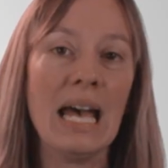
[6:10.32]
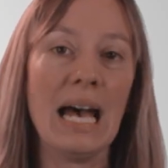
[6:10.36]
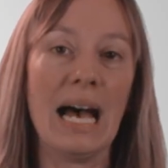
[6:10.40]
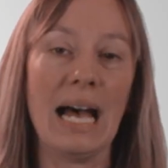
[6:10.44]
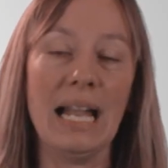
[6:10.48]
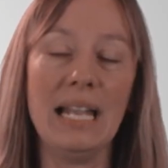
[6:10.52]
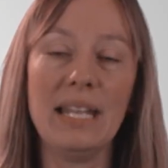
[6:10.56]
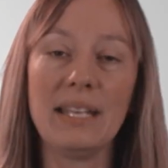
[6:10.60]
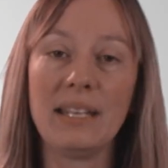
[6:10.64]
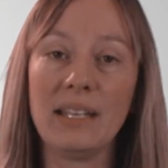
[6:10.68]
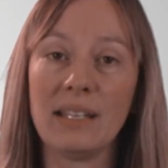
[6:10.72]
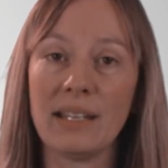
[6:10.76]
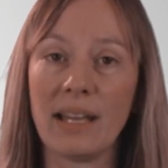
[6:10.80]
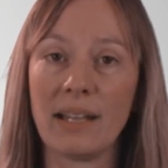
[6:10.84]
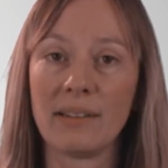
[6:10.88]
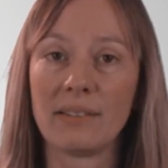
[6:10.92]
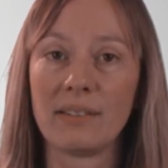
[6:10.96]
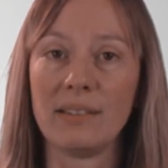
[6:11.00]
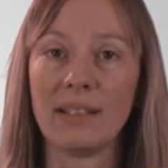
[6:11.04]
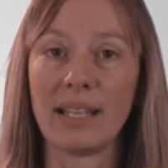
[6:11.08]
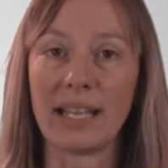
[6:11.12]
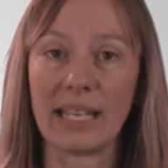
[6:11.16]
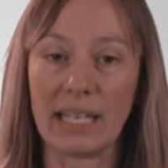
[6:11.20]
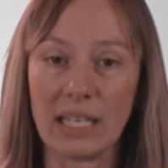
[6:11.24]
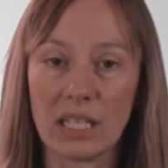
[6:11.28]
Alle
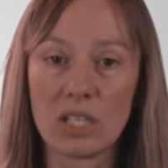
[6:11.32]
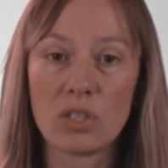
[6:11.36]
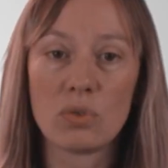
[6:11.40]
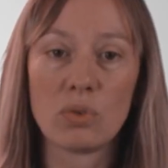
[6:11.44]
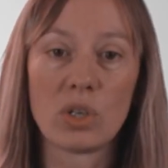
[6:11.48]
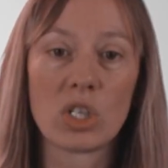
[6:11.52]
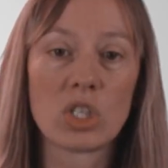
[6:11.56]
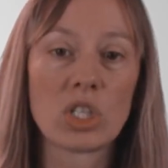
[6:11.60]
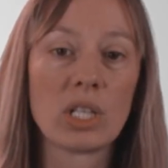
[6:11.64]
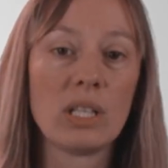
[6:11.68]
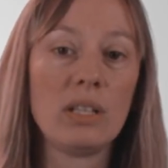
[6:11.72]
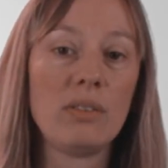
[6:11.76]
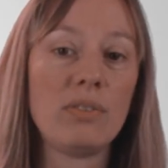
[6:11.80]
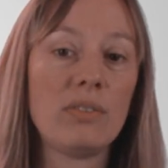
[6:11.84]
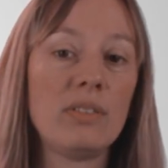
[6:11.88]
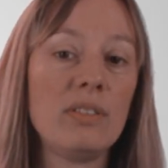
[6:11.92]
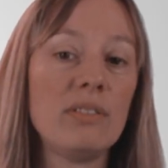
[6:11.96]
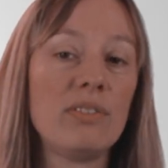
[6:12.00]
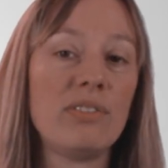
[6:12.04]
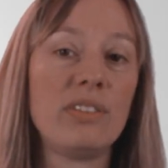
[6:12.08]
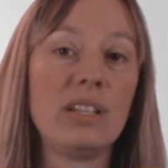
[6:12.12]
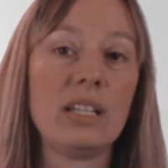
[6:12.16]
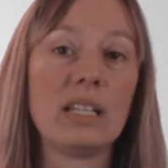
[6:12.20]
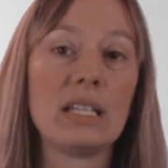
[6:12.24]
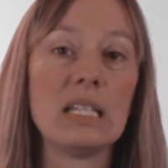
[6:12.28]
genannten
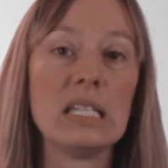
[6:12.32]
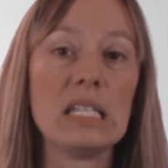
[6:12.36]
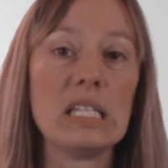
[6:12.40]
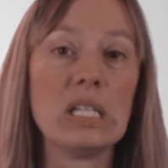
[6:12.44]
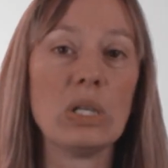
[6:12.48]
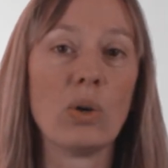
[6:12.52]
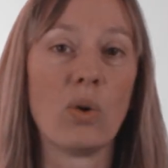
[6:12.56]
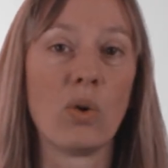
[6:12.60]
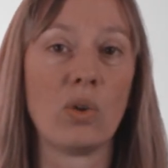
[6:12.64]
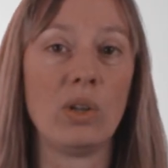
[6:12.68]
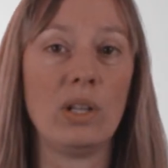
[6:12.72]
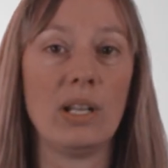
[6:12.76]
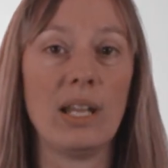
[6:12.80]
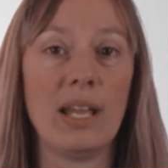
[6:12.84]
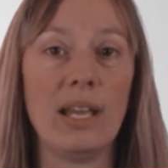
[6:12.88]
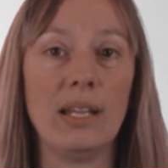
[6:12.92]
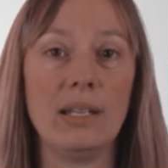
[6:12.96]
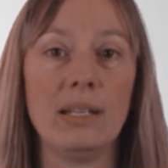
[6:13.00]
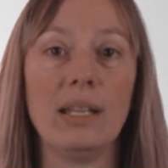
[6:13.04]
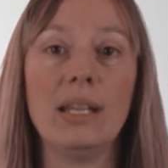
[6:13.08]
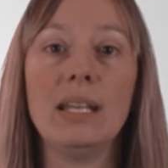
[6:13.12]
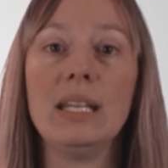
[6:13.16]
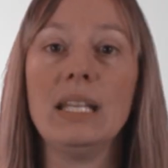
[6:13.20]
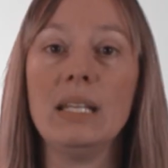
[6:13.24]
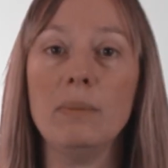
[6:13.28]
Rechtsvorschriften finden Sie
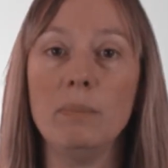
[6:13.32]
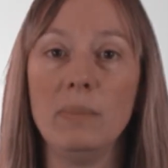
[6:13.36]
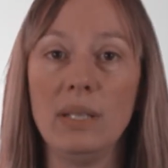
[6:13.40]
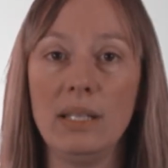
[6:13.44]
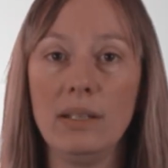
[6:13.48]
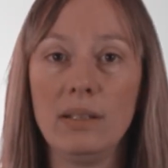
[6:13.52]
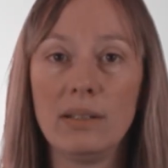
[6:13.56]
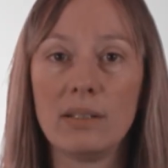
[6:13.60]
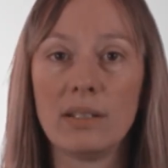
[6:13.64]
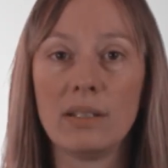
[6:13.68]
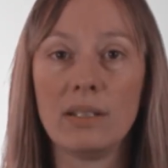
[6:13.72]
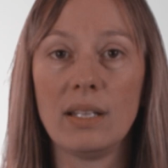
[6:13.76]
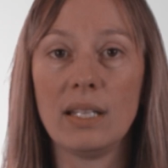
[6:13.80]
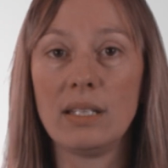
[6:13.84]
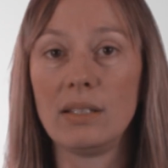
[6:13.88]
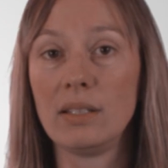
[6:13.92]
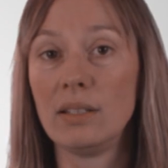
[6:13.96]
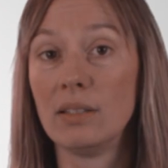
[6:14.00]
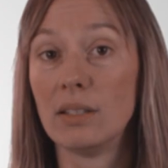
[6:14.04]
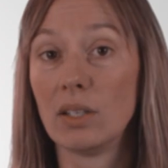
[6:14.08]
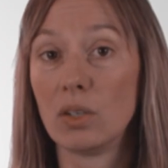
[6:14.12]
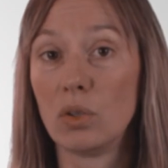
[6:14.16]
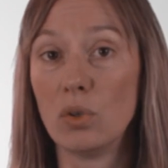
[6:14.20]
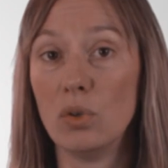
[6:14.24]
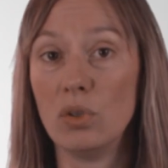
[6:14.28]
online im Internet
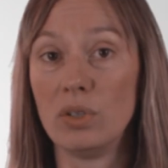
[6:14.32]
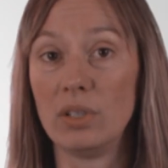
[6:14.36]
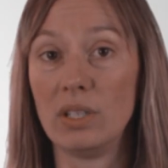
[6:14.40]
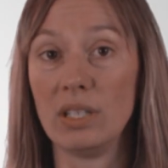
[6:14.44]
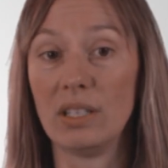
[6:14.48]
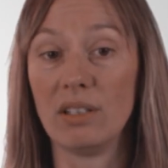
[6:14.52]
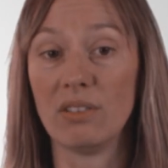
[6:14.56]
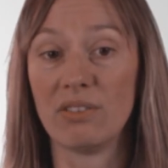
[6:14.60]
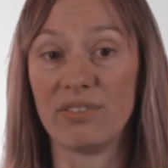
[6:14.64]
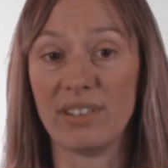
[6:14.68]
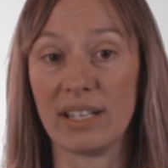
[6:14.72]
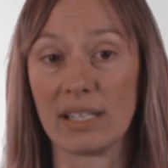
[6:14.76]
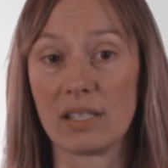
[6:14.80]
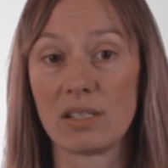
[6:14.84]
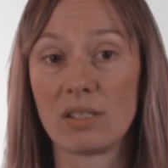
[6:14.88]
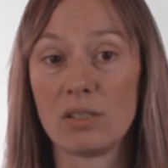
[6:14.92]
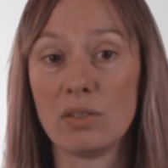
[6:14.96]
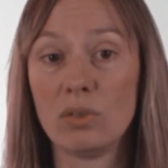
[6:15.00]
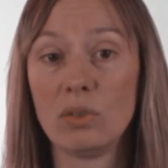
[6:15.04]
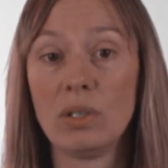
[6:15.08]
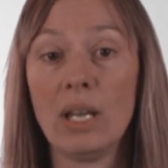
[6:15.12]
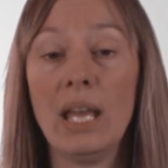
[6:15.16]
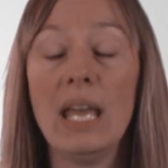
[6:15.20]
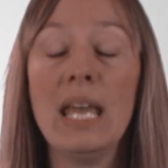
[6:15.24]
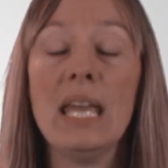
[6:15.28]
in der gültigen
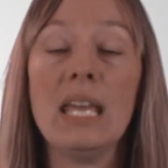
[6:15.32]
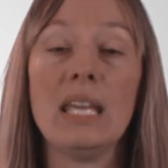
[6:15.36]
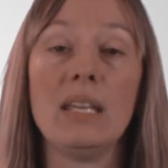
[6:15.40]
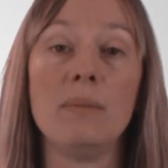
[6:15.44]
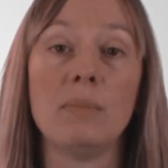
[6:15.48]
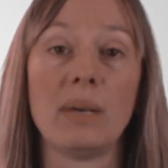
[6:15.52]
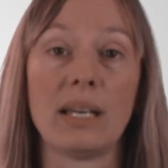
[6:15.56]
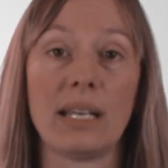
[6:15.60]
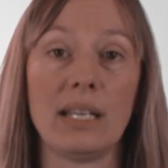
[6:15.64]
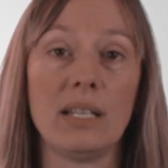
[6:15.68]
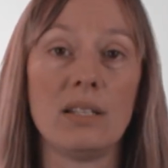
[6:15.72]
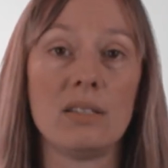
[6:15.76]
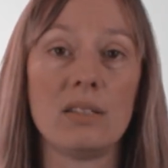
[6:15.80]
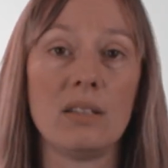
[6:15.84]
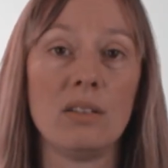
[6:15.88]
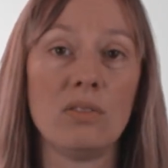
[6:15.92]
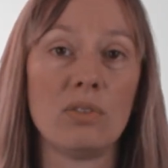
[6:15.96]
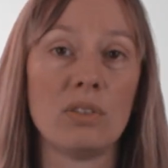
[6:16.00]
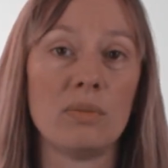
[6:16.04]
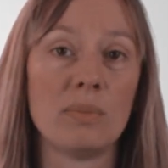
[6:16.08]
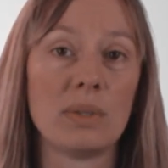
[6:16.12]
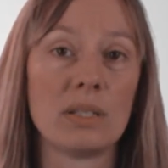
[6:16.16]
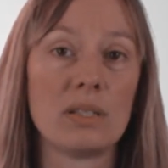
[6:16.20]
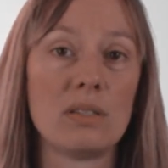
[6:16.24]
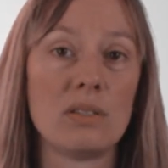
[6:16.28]
Fassung im
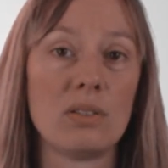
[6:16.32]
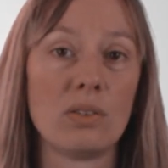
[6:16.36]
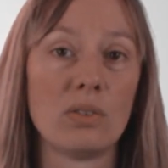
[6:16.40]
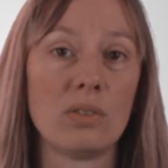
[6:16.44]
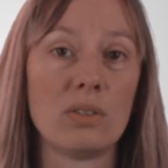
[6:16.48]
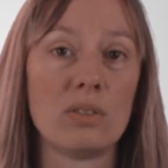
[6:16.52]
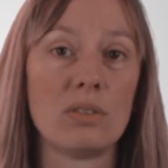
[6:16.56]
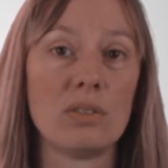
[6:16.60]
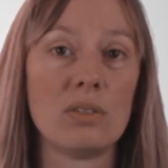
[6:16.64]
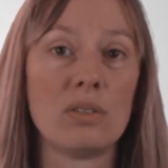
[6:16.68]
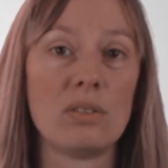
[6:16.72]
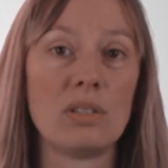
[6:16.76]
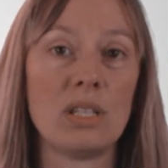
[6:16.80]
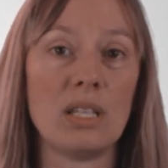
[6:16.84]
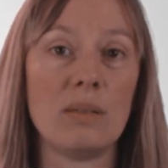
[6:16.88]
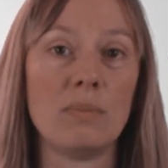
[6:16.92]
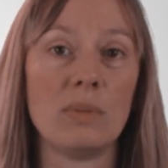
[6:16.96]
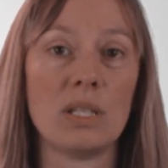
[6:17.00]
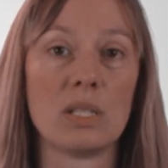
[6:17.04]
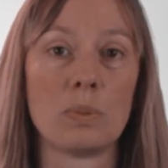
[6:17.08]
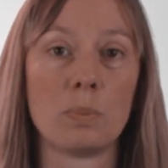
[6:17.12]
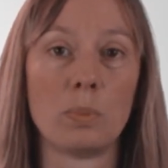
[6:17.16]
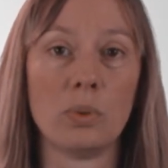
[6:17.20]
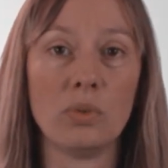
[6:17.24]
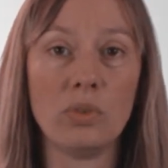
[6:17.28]
Rechtsinformationssystem
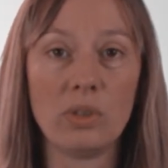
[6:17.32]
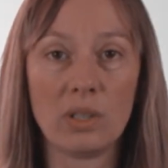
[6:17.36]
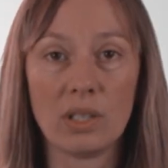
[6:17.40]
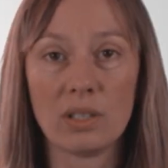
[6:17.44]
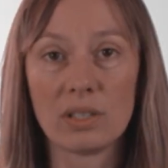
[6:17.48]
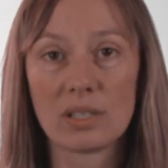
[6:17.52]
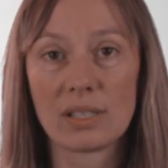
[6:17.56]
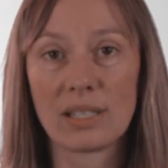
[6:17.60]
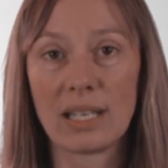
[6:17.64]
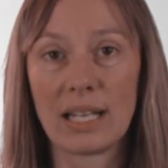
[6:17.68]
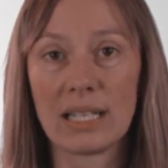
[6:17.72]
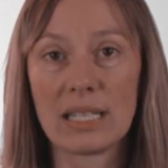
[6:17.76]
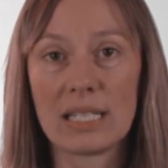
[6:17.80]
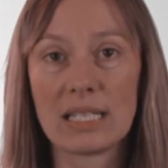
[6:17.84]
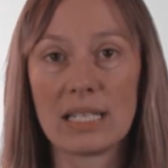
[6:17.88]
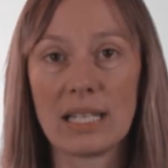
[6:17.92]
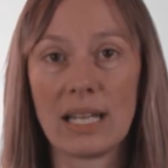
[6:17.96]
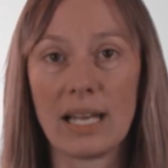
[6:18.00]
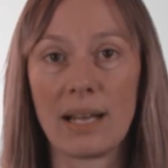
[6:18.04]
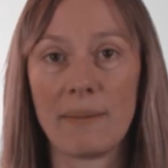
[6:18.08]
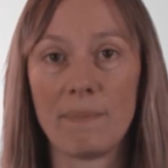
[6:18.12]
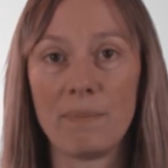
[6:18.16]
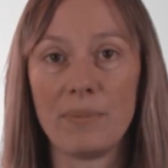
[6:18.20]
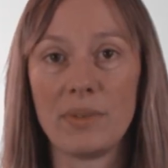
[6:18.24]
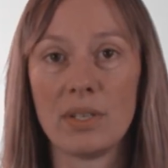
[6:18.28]
des
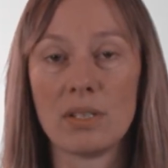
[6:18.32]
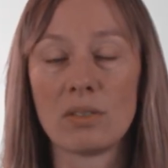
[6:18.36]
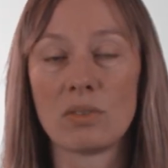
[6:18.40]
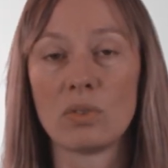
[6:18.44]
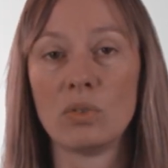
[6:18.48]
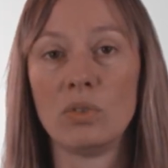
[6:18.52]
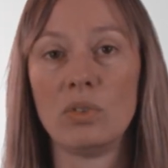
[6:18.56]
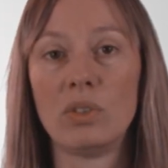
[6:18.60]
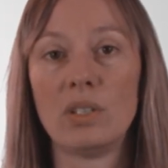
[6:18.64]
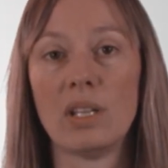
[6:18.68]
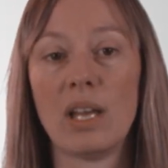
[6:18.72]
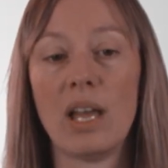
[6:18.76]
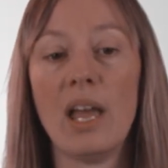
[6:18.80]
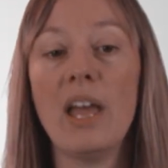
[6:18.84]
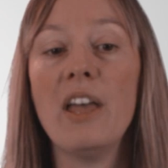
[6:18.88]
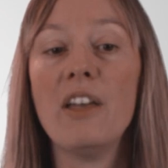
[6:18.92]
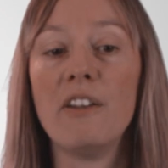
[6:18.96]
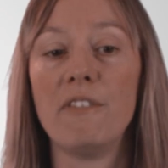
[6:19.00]
Bundeskanzleramtes unter